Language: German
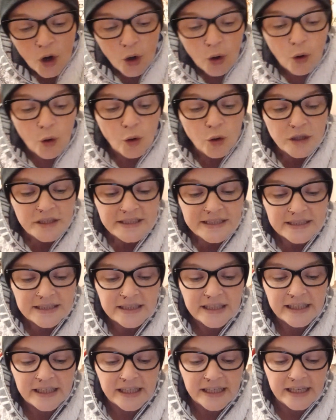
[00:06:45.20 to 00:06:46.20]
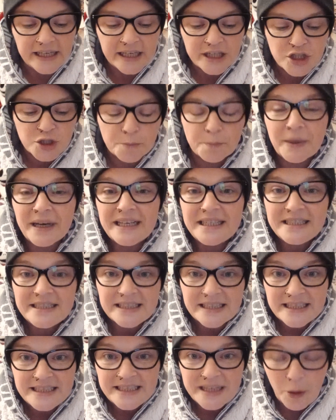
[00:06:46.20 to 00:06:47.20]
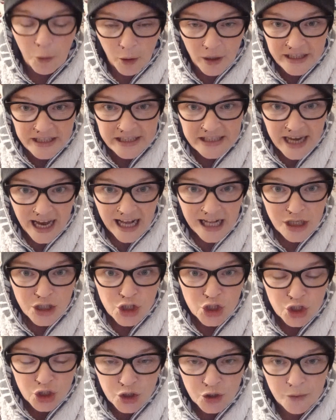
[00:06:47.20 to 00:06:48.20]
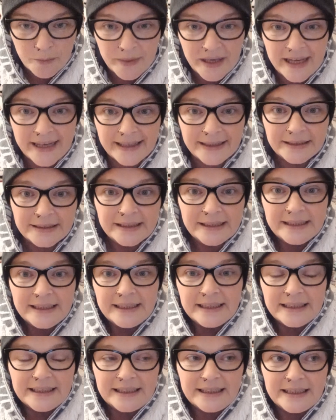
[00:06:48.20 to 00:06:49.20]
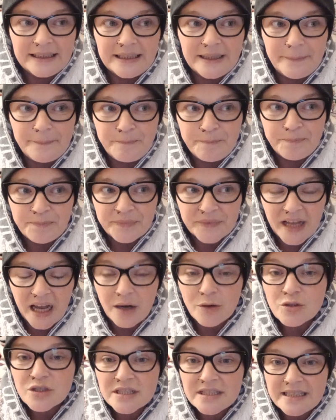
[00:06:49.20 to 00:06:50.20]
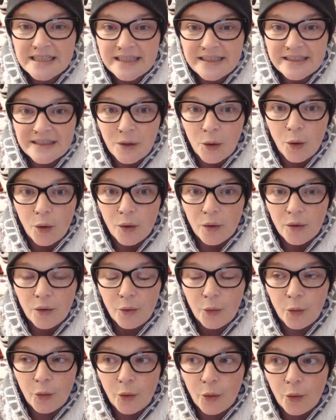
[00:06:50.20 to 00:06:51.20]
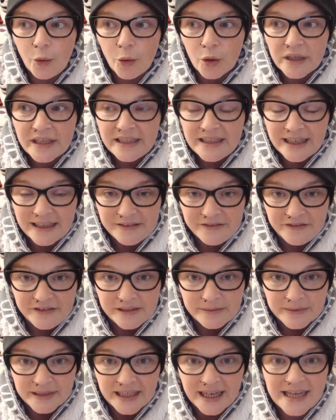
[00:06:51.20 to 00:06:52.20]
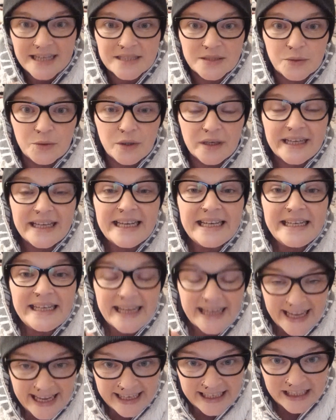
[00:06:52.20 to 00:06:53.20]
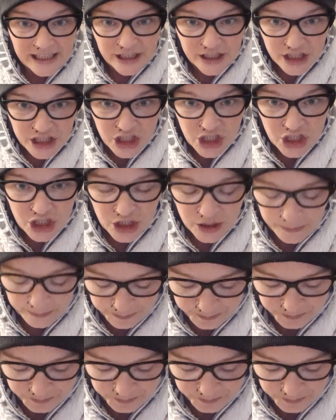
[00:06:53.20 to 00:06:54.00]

Und er spricht in der Originalstimme ähm, aus den Originalfilmen, also in Englisch.